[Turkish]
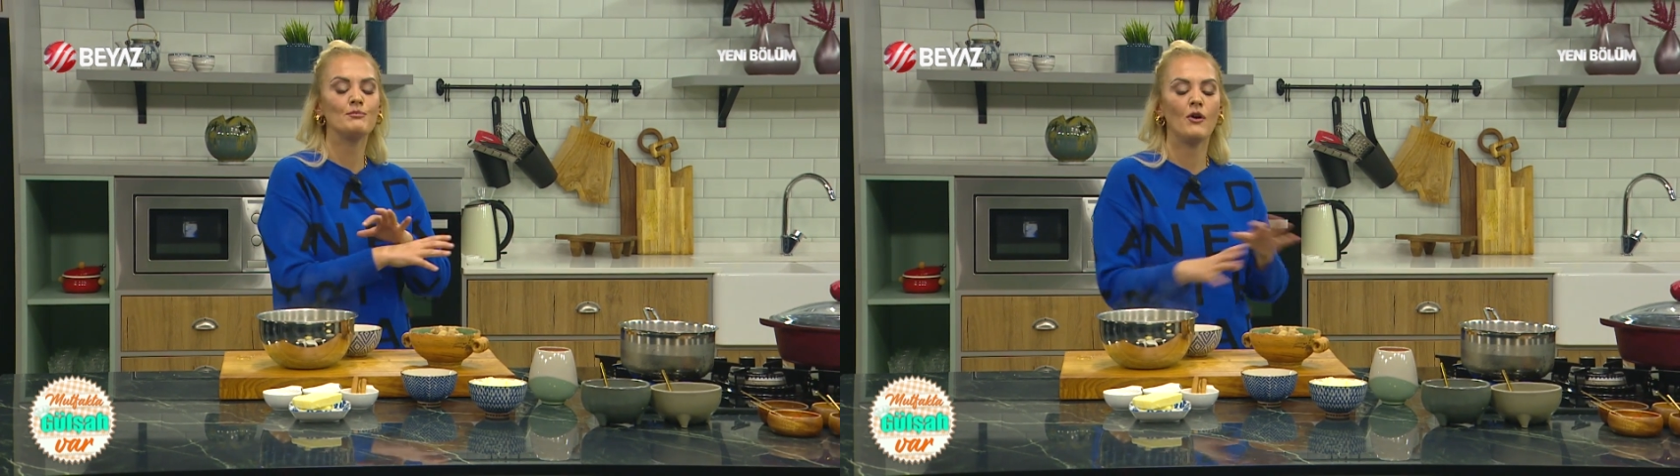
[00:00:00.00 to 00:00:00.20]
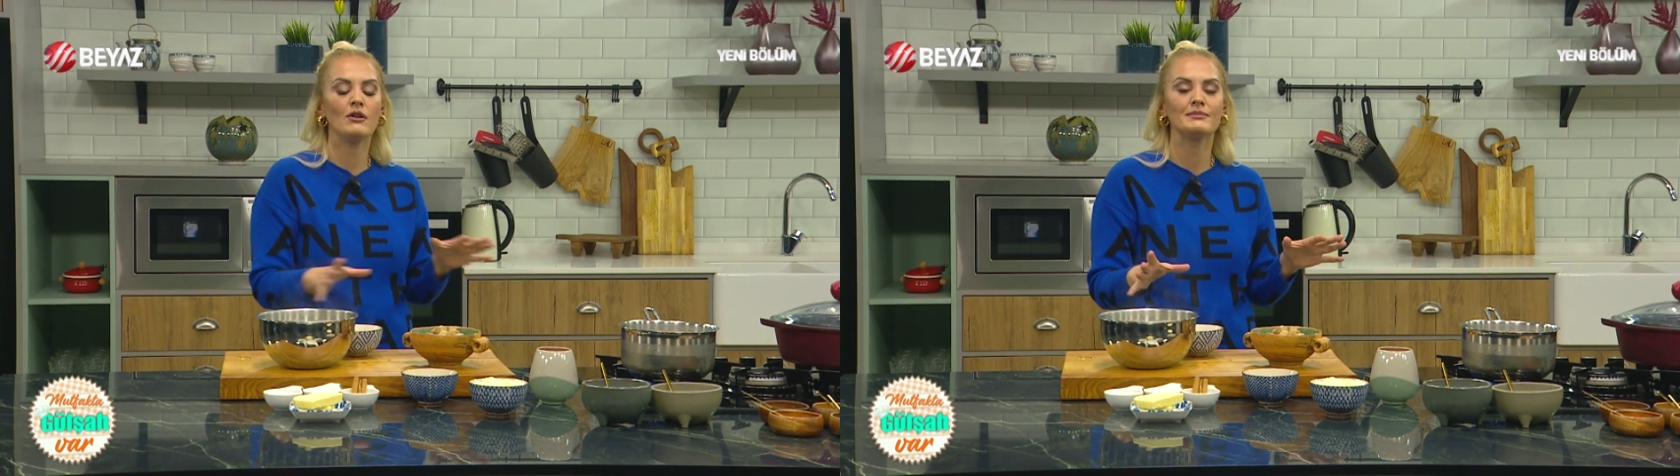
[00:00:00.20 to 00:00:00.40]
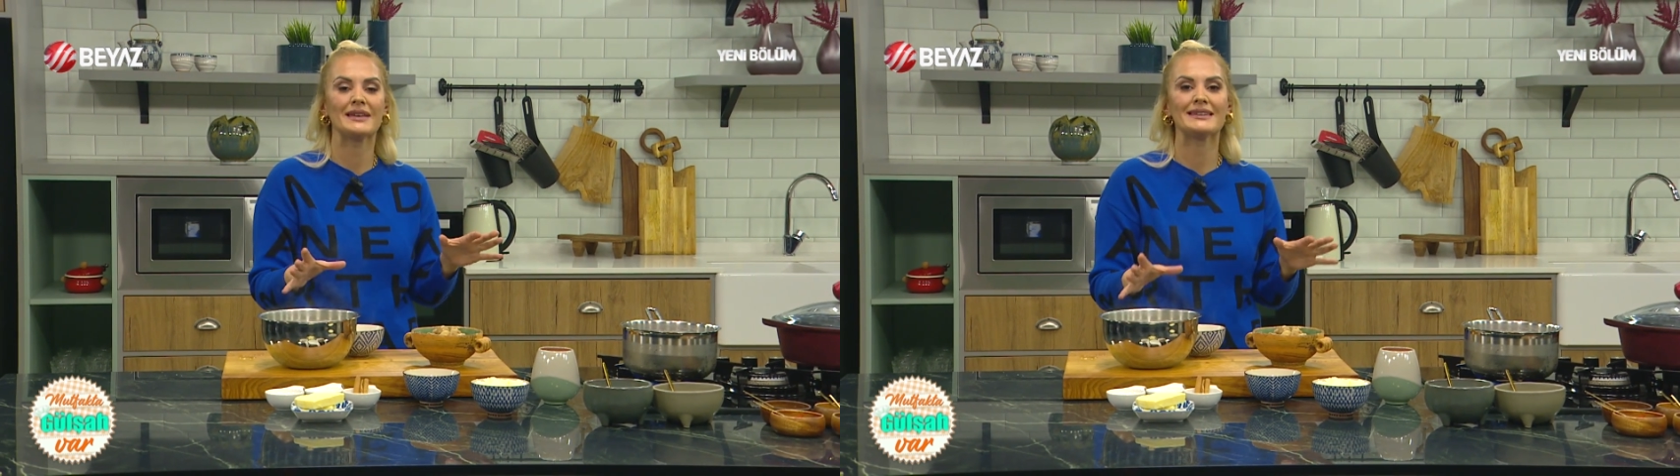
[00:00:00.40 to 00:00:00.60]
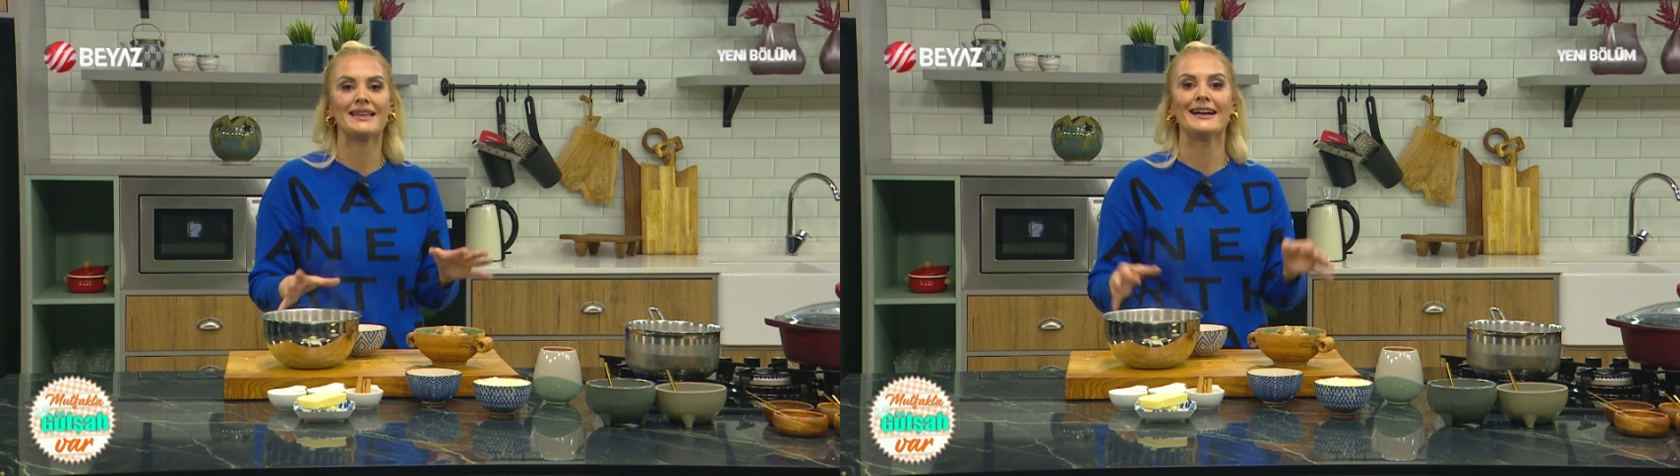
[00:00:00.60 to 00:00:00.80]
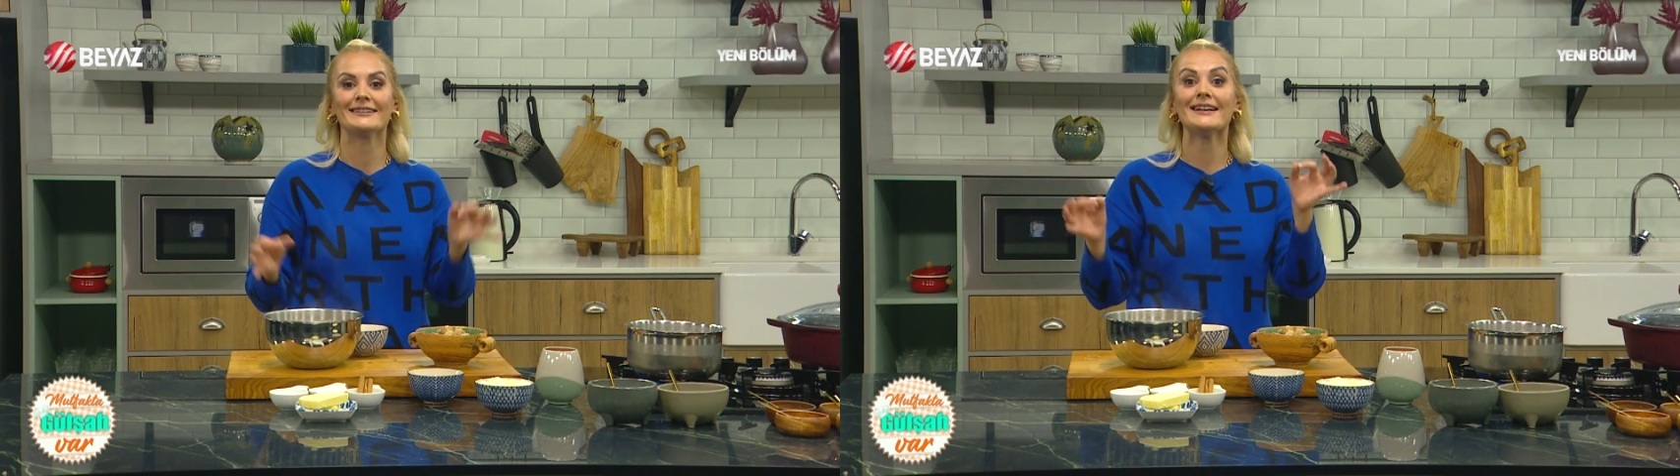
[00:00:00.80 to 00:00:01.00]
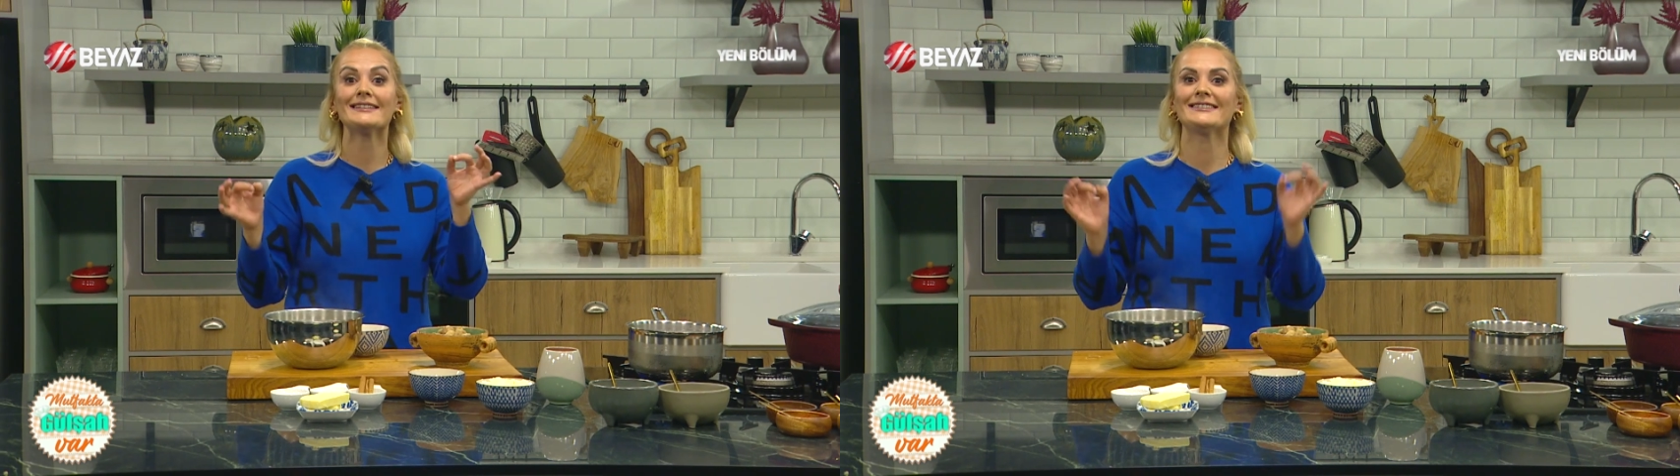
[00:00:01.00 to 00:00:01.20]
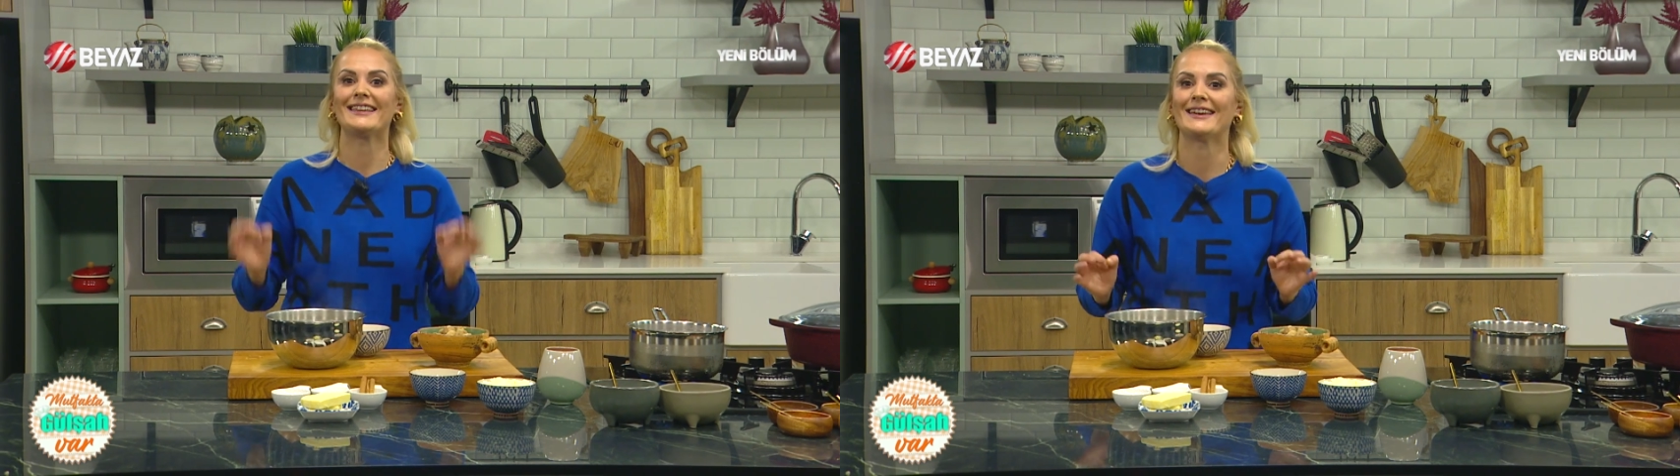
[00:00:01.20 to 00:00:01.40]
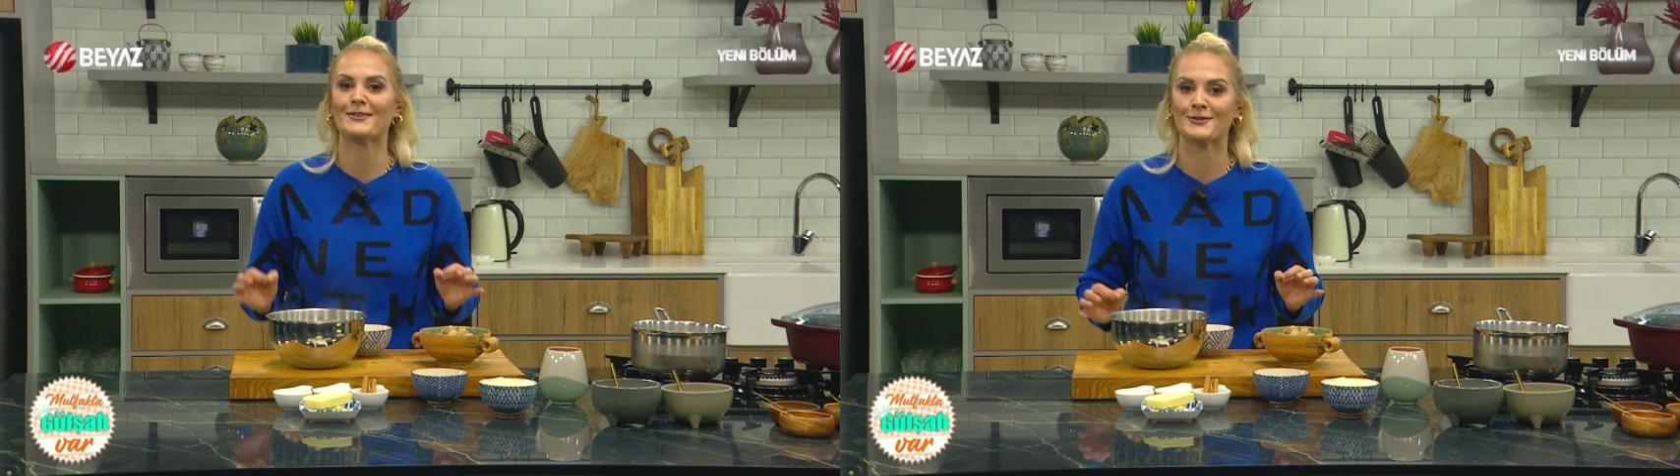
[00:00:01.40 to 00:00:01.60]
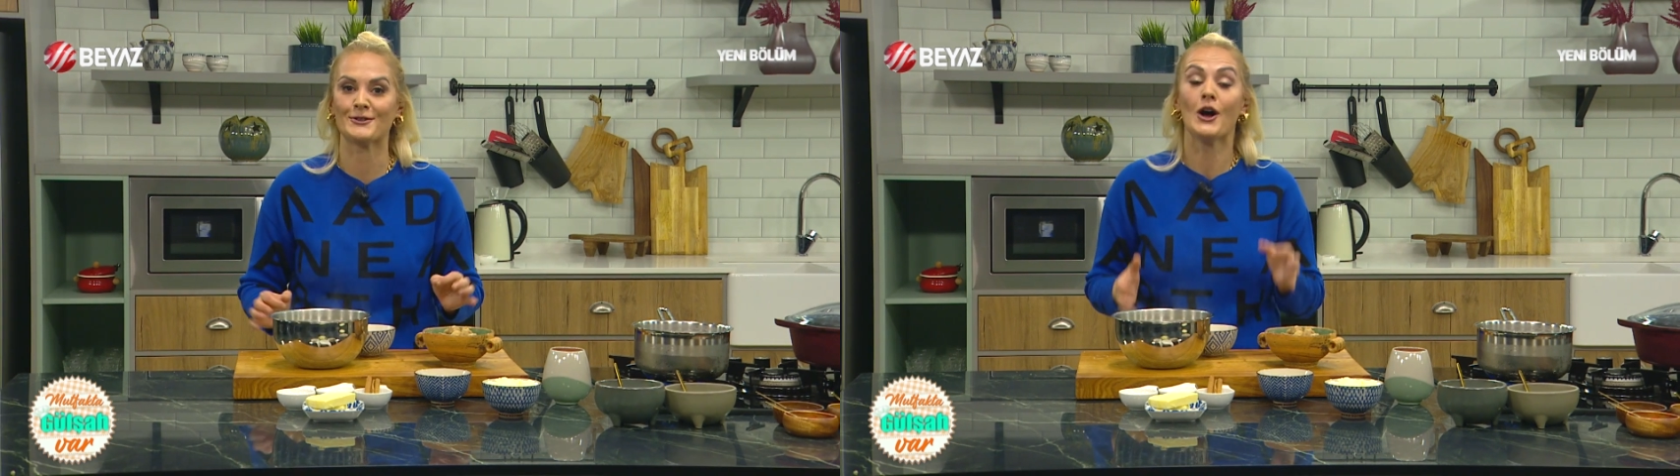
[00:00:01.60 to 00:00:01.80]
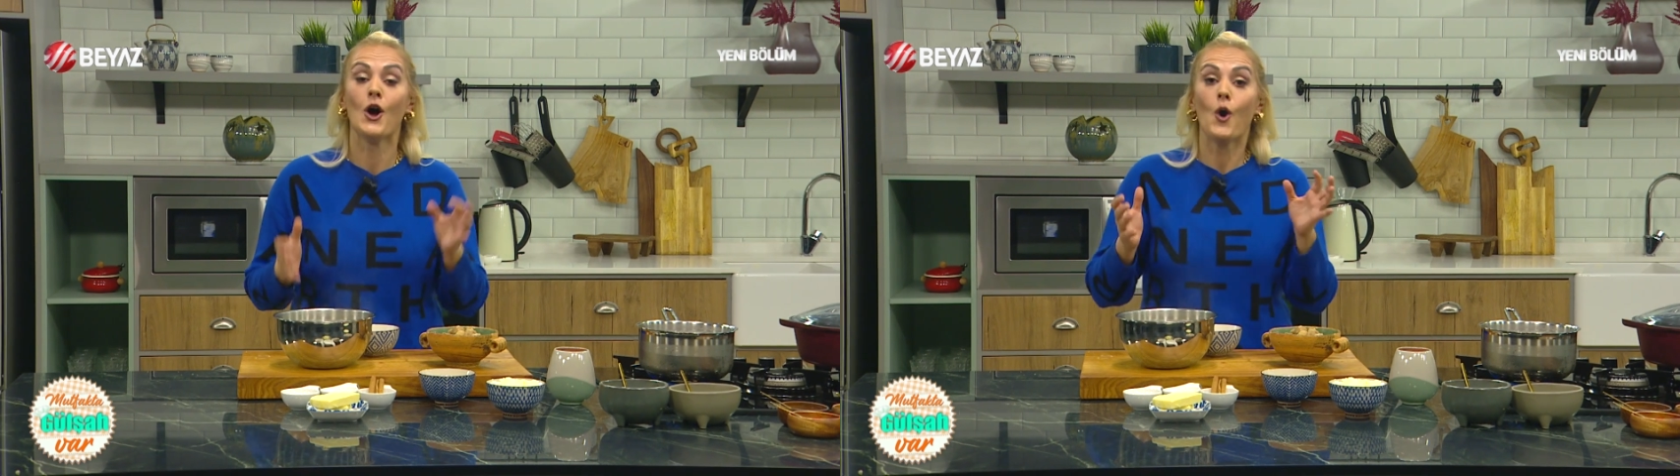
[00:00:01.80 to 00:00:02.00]
bol miktarda
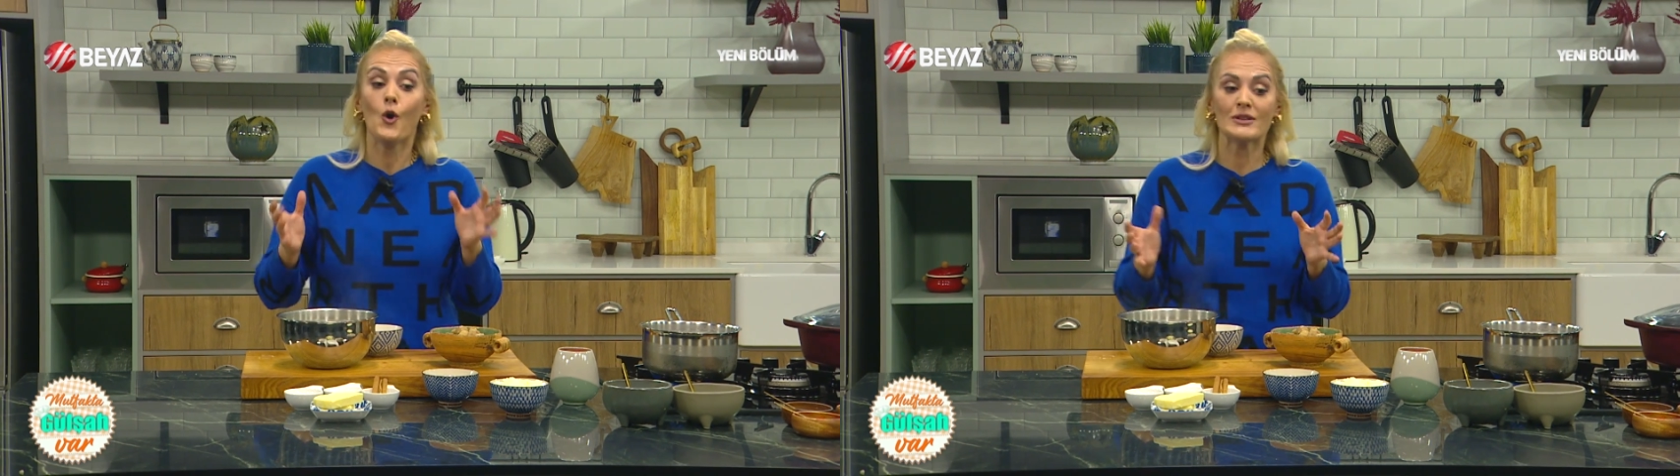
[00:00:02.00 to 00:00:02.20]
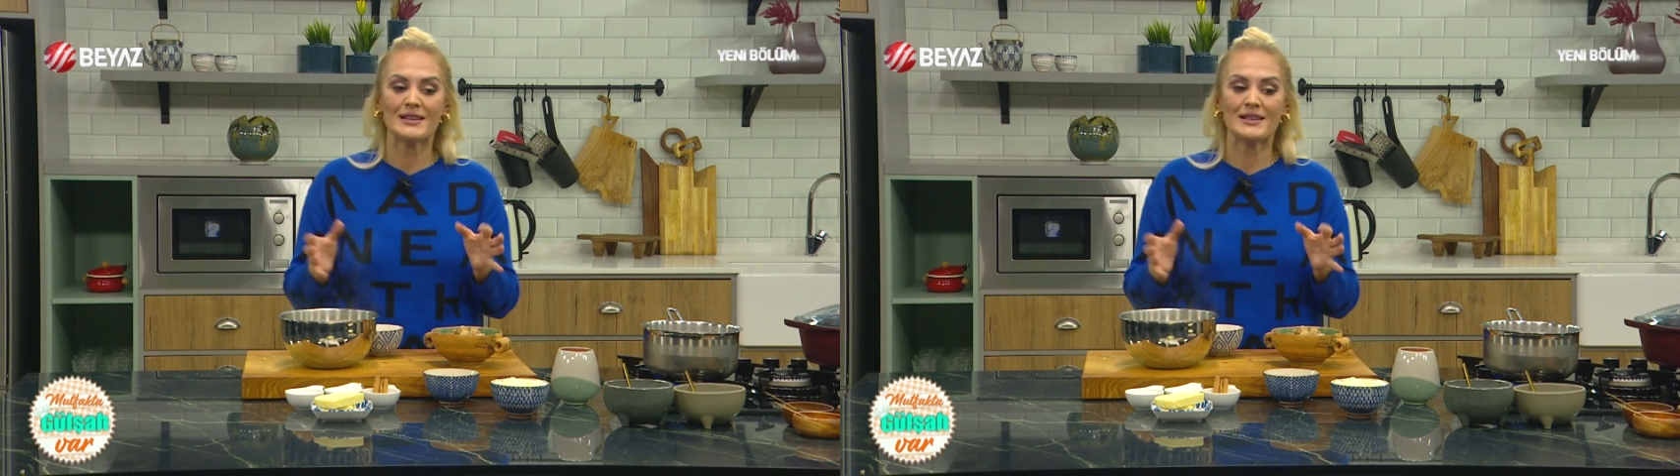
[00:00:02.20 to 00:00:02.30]
dereotu. O